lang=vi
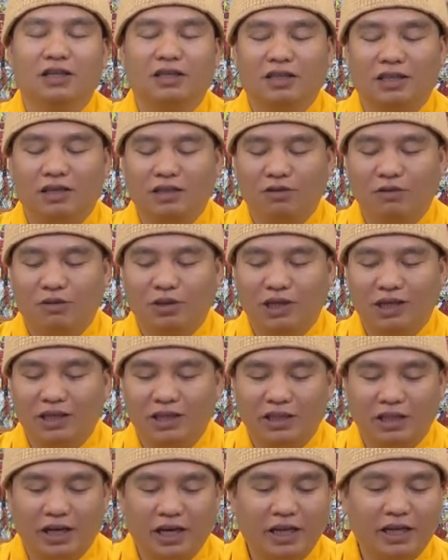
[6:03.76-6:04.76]
trưởng tức là nguồn
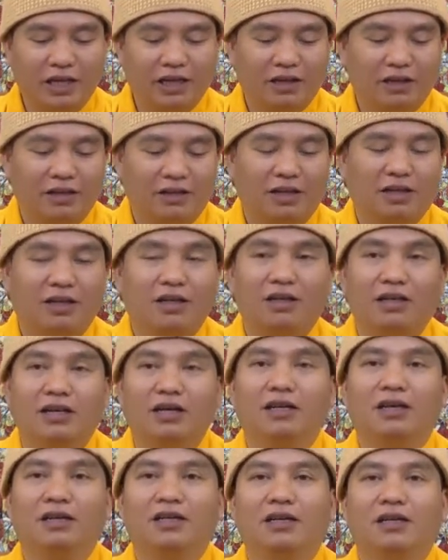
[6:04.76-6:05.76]
người thầy đó, rất là
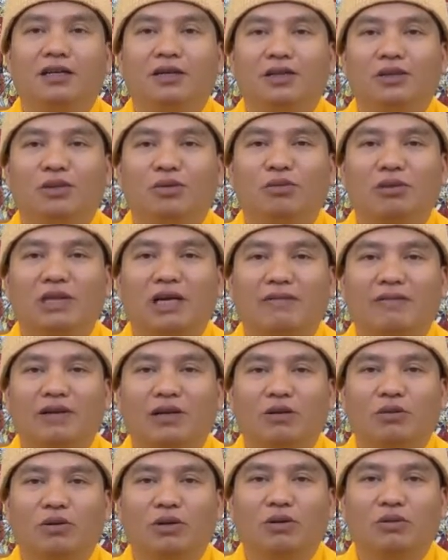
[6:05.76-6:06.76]
lớn chúng ta
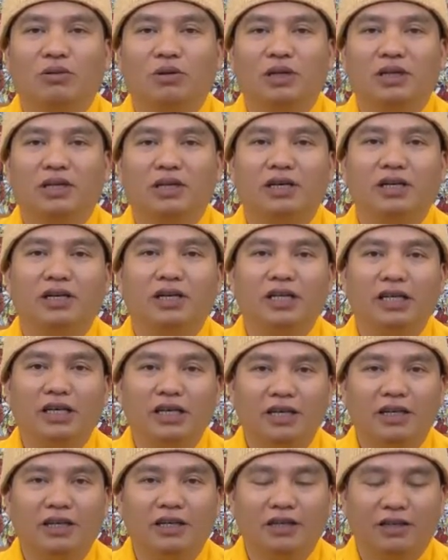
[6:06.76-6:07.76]
phải luôn luôn nhớ
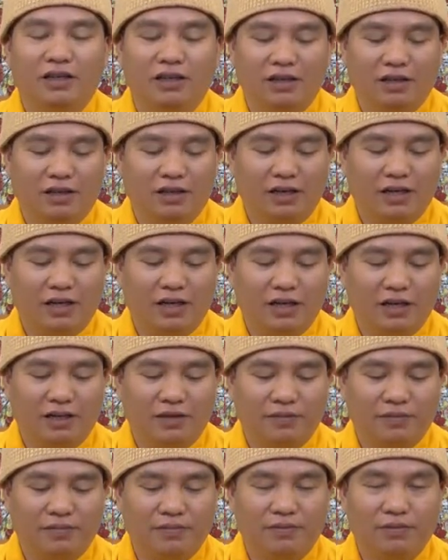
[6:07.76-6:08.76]
nghĩ à,
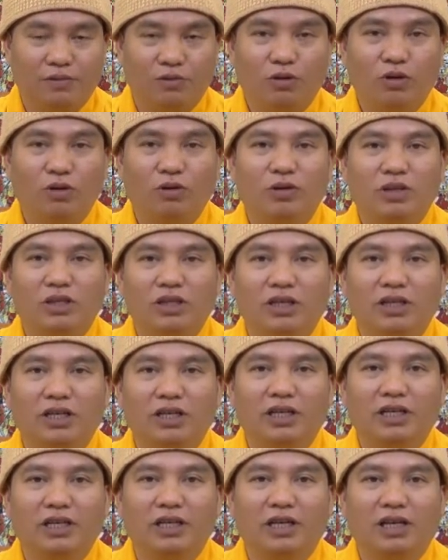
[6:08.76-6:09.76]
luôn luôn nhớ
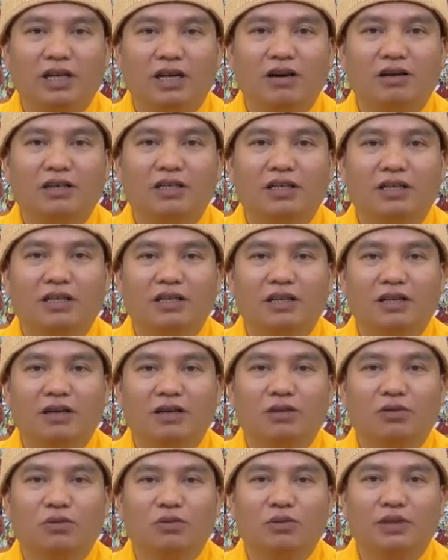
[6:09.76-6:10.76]
nghĩ để lo gì
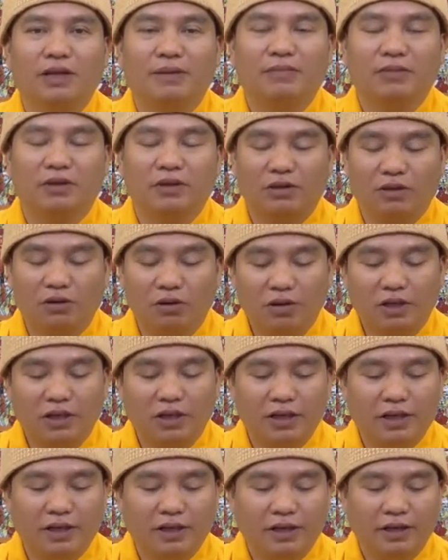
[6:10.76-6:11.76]
lo tu tập cho tốt
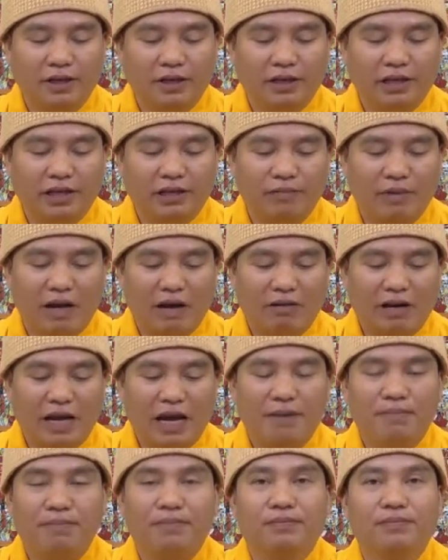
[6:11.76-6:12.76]
để báo
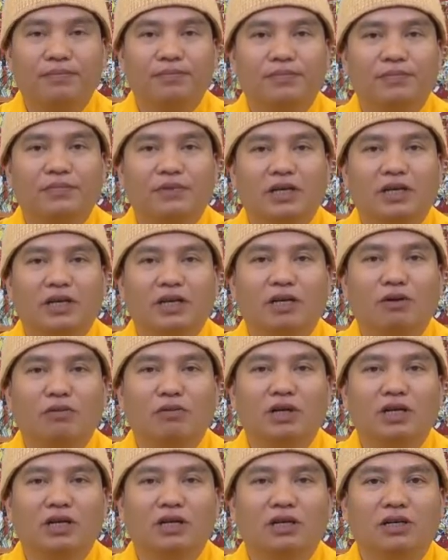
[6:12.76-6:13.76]
đáp cái
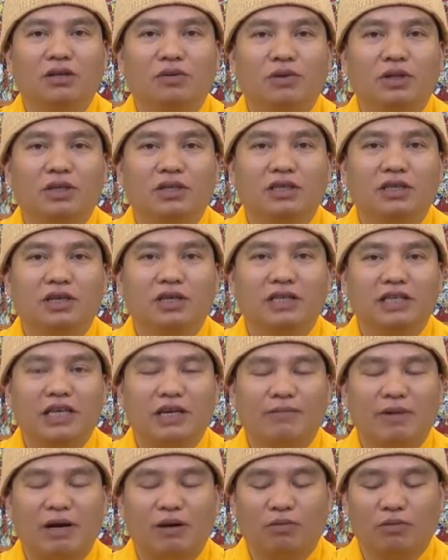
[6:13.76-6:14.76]
công ơn nuôi dưỡng
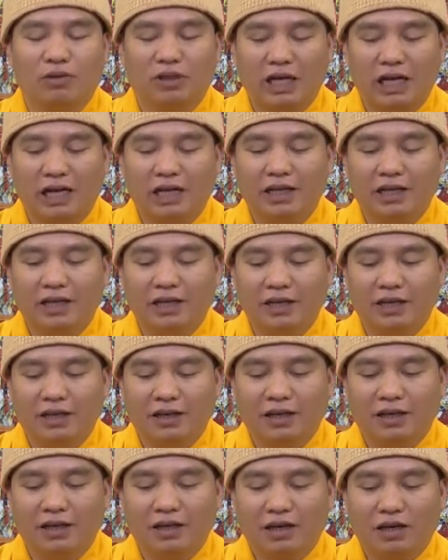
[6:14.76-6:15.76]
dạy bảo của thầy
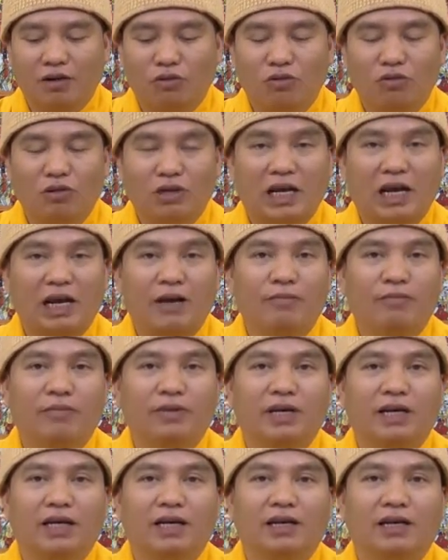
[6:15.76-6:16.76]
không làm
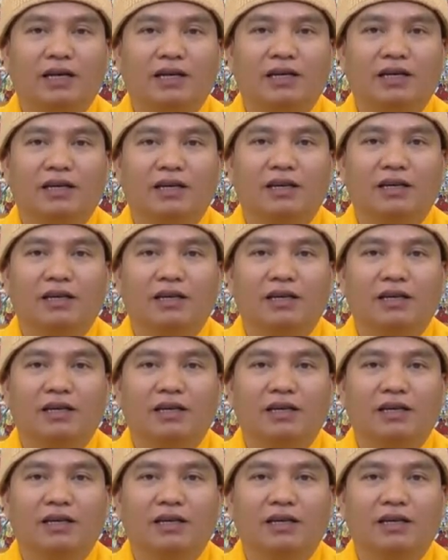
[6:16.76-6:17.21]
à,